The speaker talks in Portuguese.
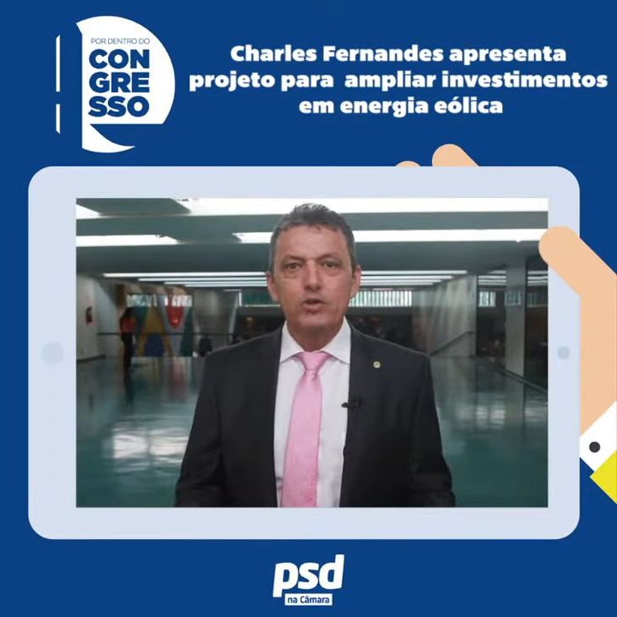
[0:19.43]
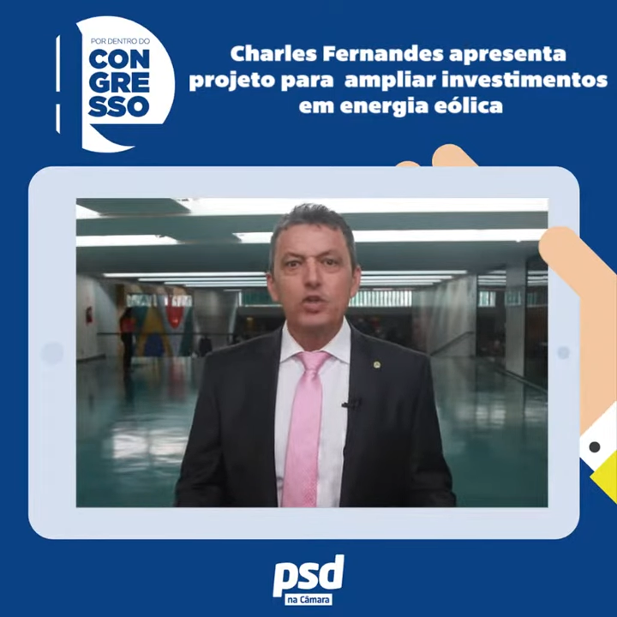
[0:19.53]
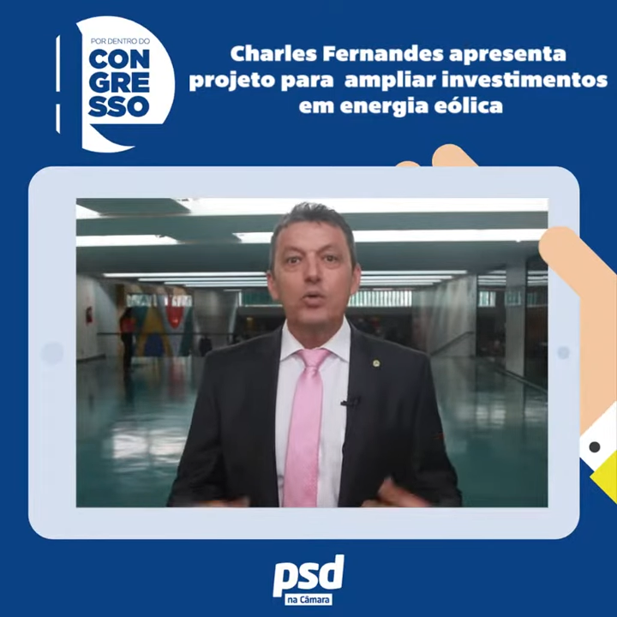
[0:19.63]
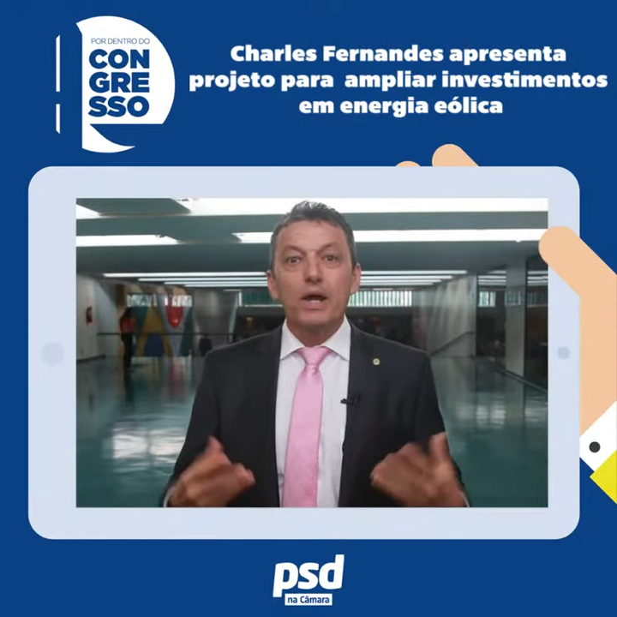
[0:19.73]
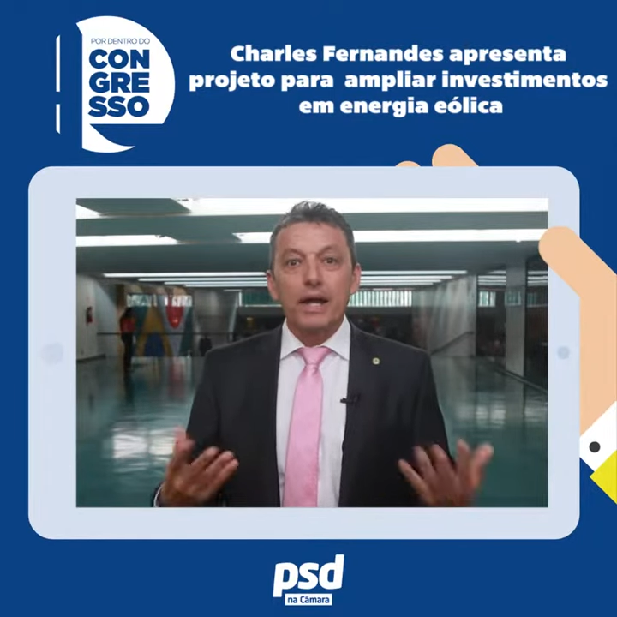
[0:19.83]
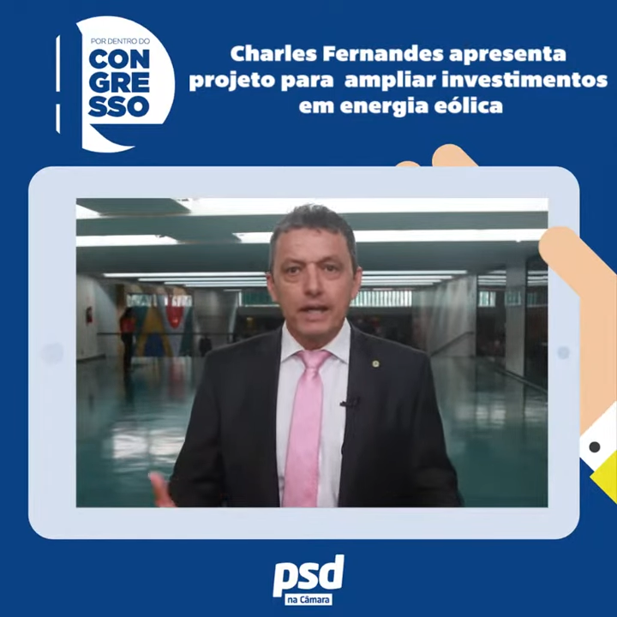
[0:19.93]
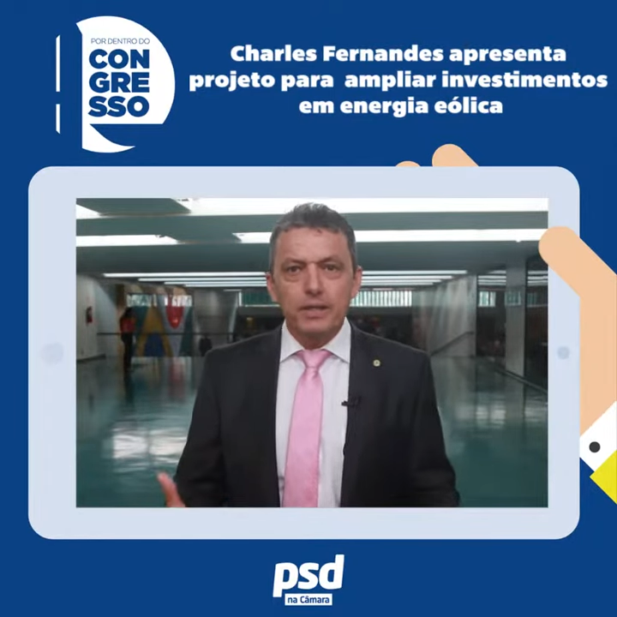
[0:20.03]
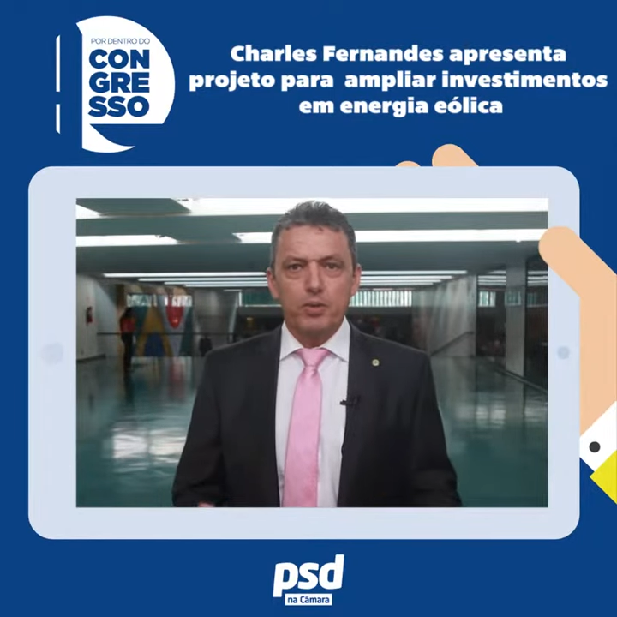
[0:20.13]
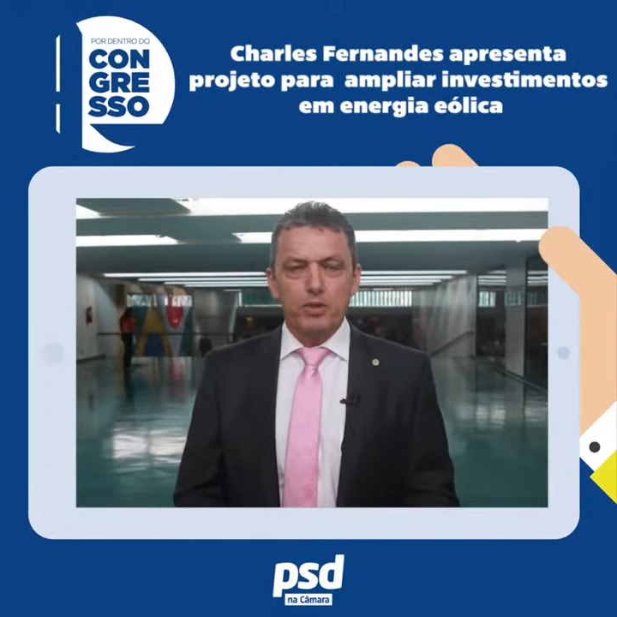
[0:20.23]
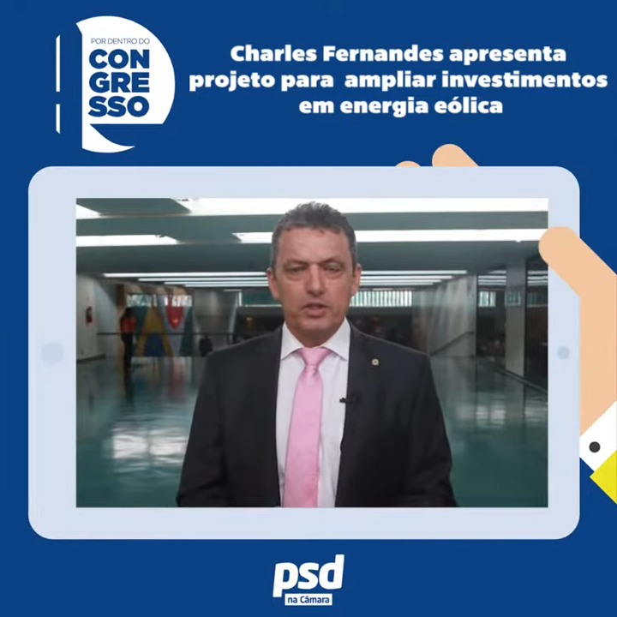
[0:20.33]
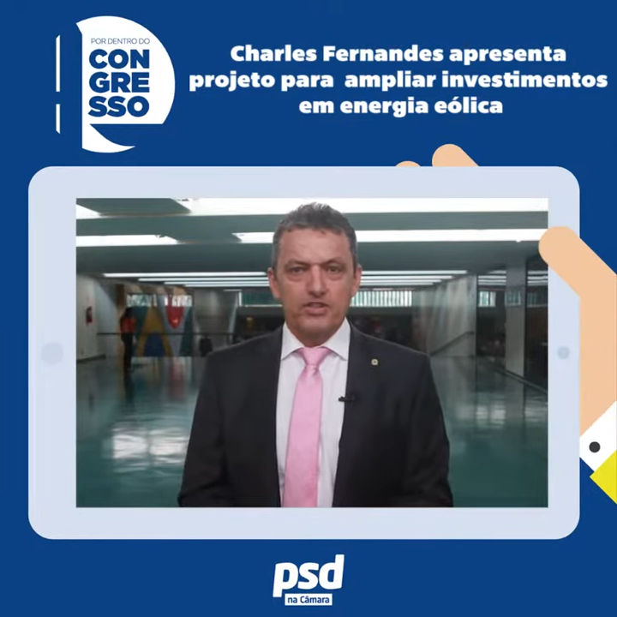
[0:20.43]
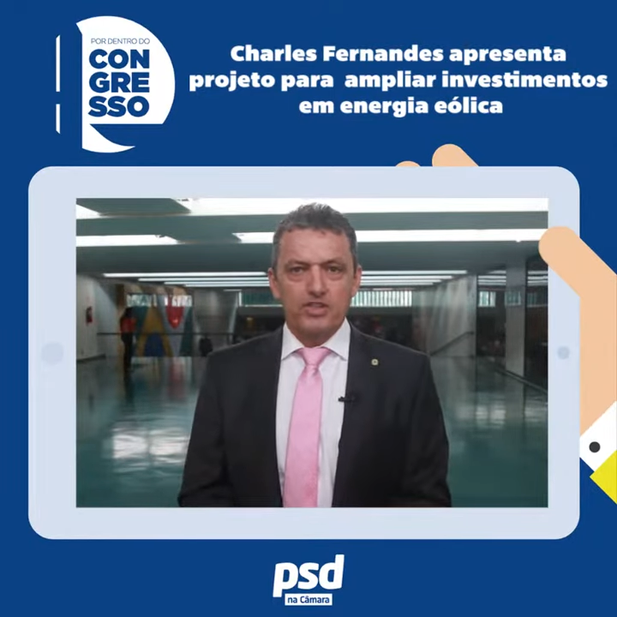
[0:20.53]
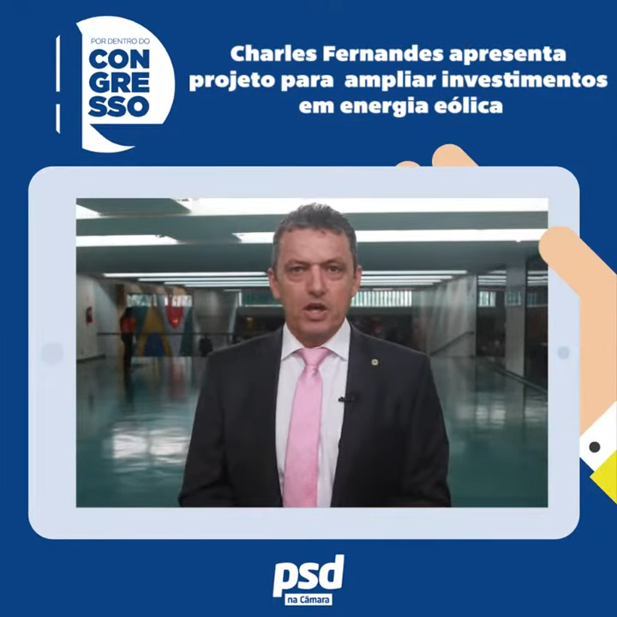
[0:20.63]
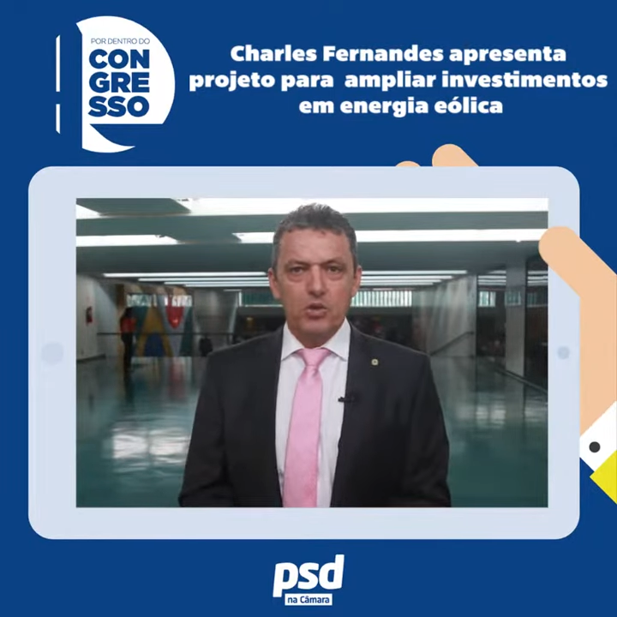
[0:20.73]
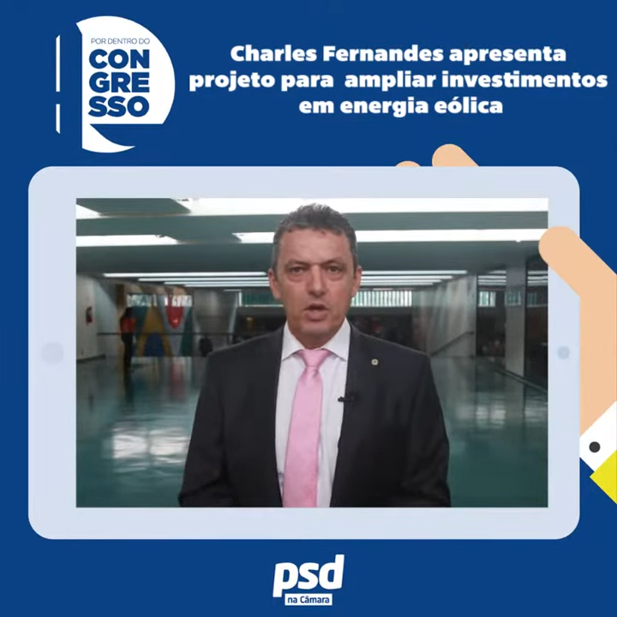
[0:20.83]
tem um grande
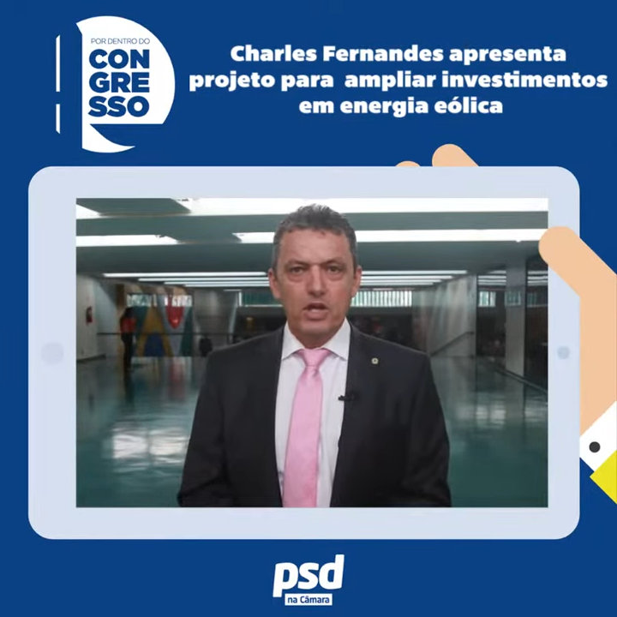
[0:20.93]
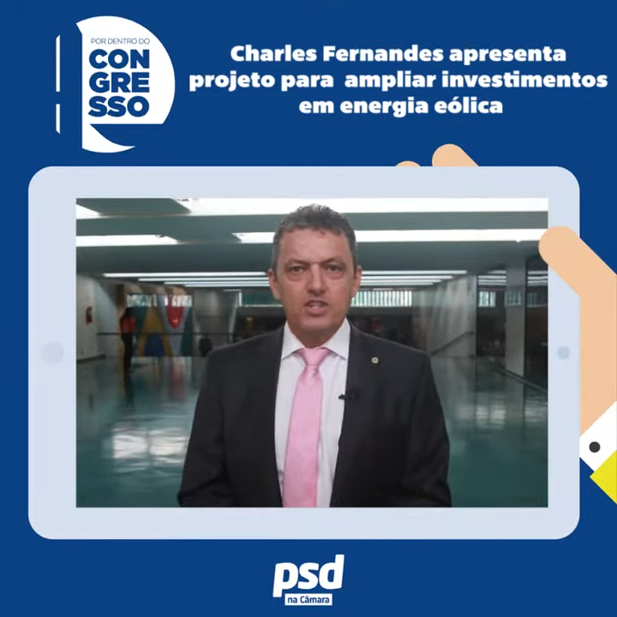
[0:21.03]
potencial